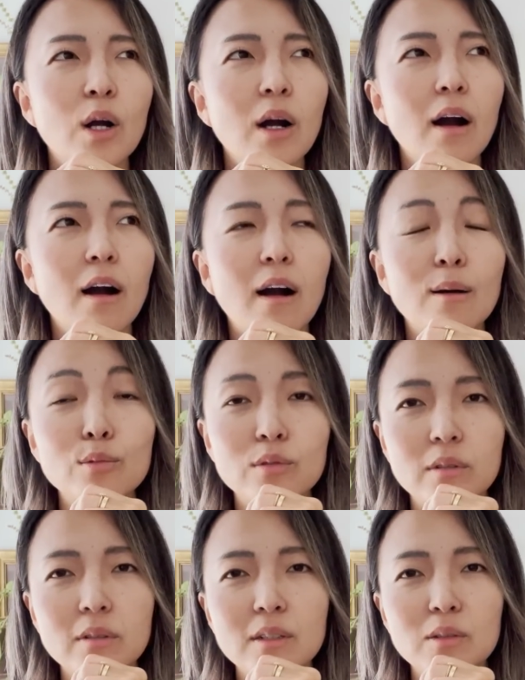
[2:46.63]
아,
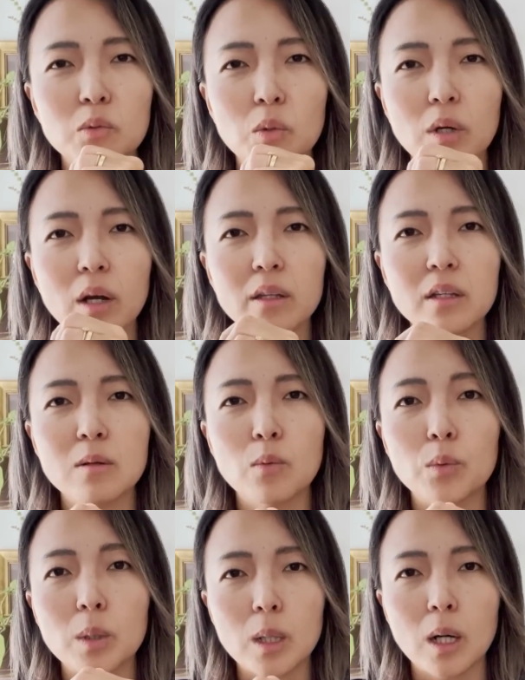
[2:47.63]
아무튼 그래서 저희가 하이디
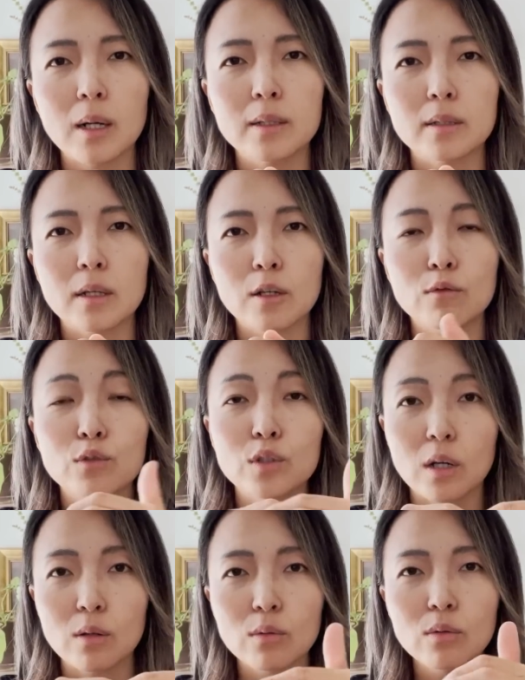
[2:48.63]
보니까 이제 울지
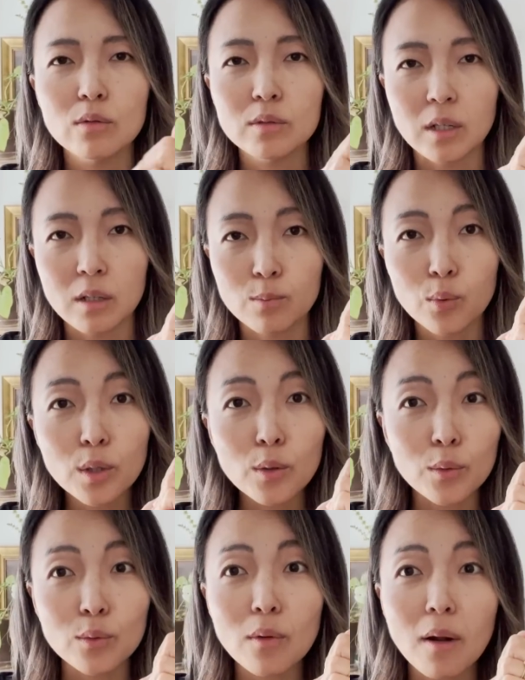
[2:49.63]
않고 잘
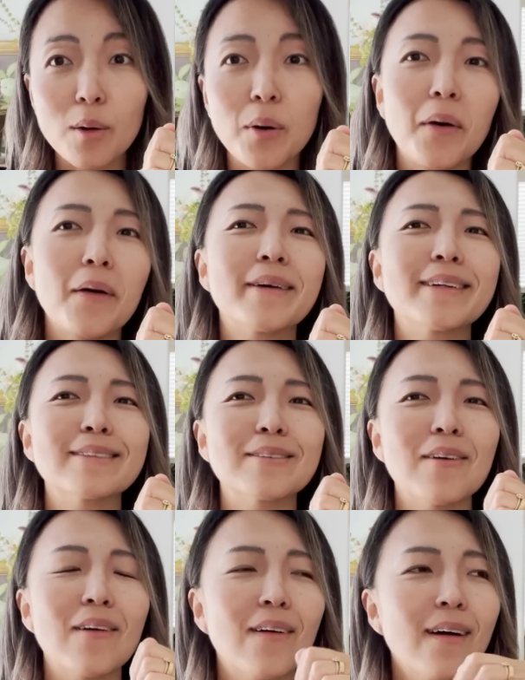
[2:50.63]
보내고 있더라고요.
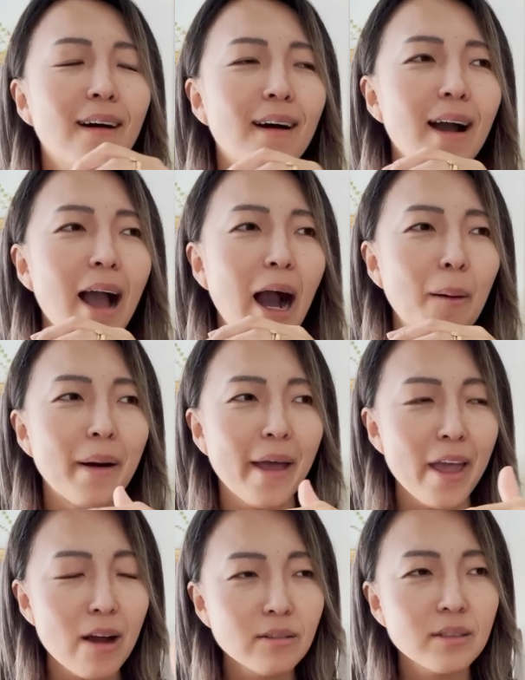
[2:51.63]
그래서 아마
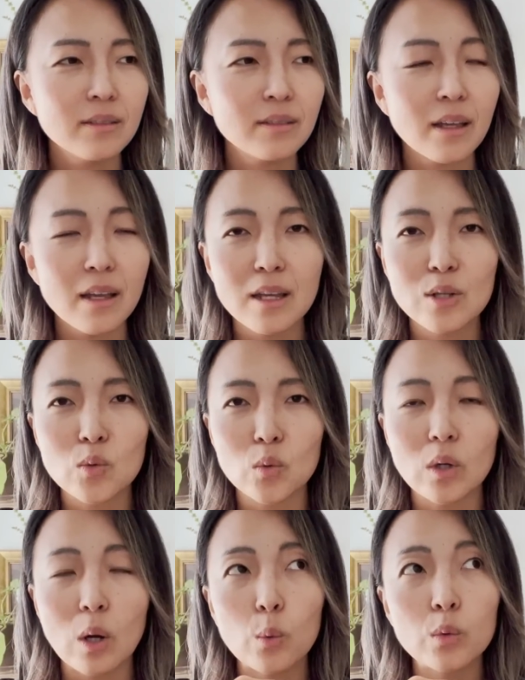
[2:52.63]
헤어질 때
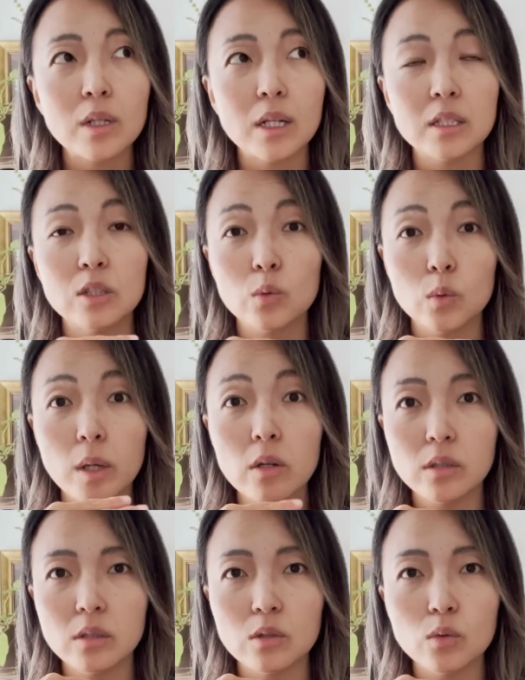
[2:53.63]
조금 오늘 사실 조금
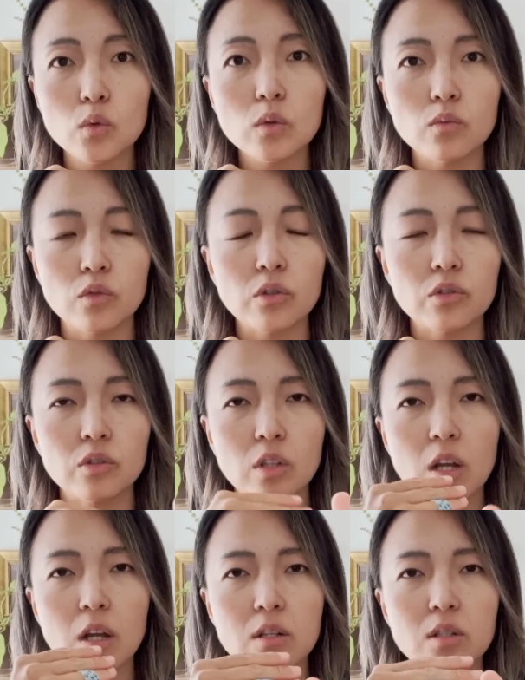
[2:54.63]
헤어질 때 조금
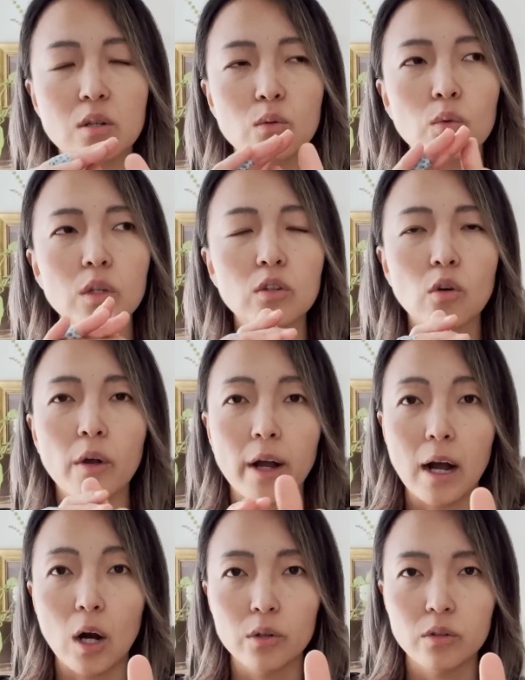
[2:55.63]
울었는데 이제 놀이터에
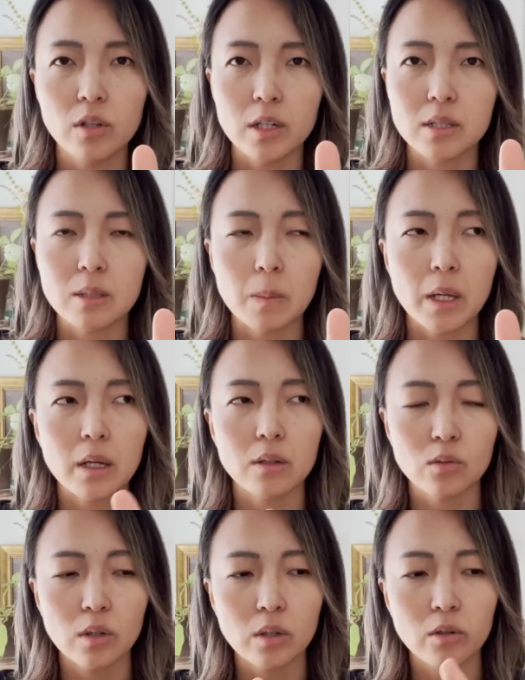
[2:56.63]
가거든요 아침에.
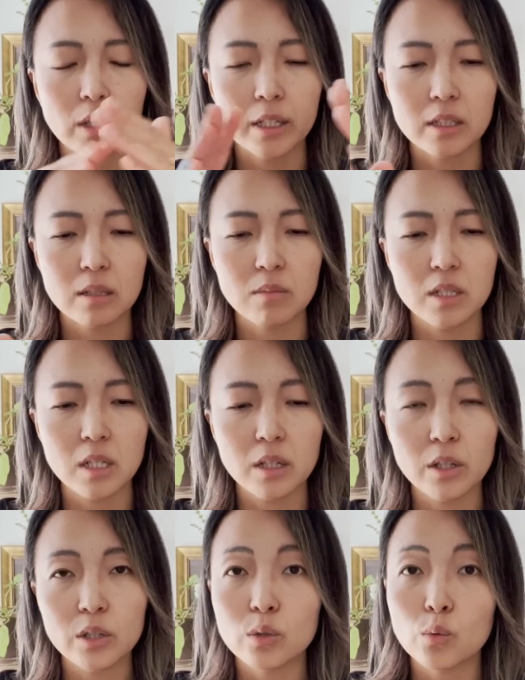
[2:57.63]
그래서 그 아침
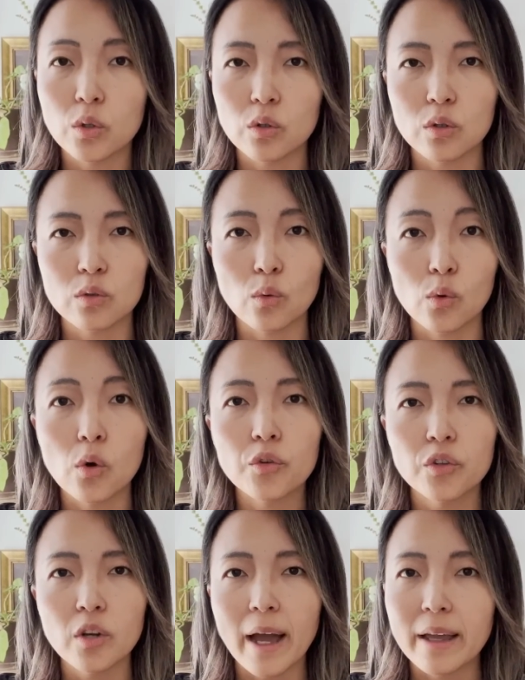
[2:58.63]
시간에 이제 놀이터에서
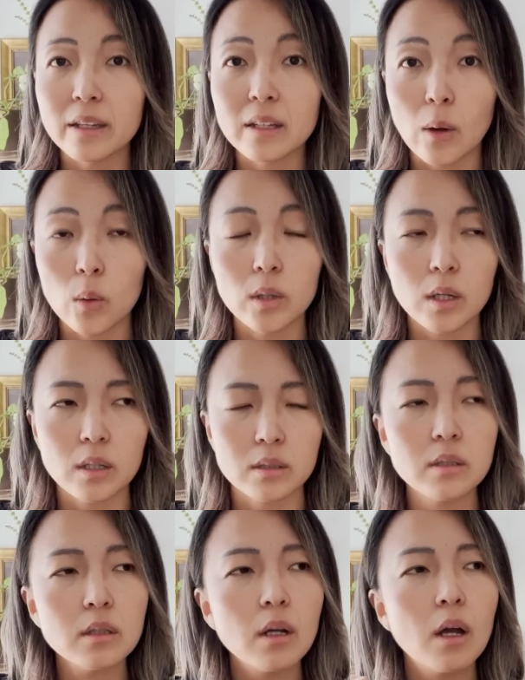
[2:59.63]
놀거든요. 아이들이 다 올 때까지